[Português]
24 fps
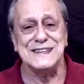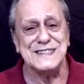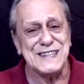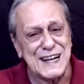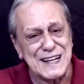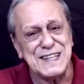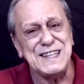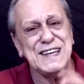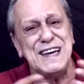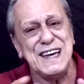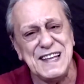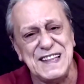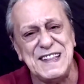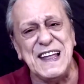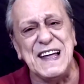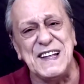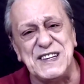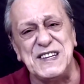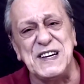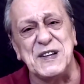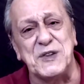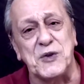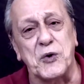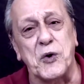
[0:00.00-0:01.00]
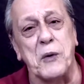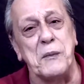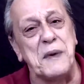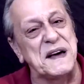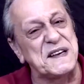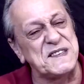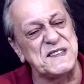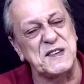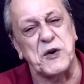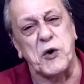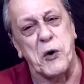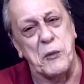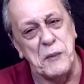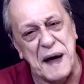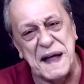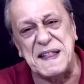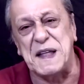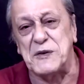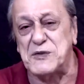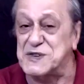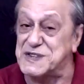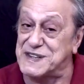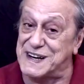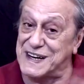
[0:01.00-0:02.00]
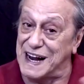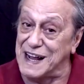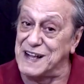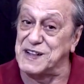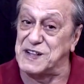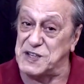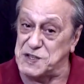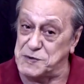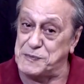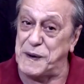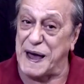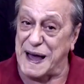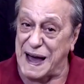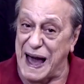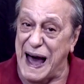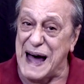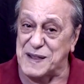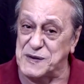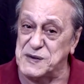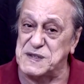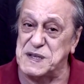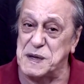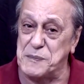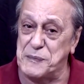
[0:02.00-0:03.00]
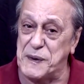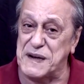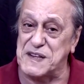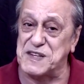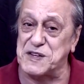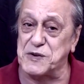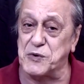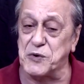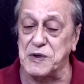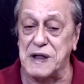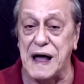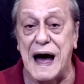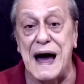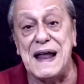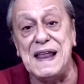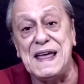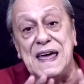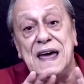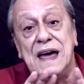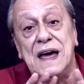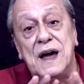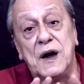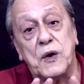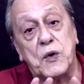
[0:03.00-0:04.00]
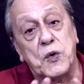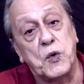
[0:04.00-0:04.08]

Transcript: Já tinha entendido como é que se cometem os grandes pecados em particular e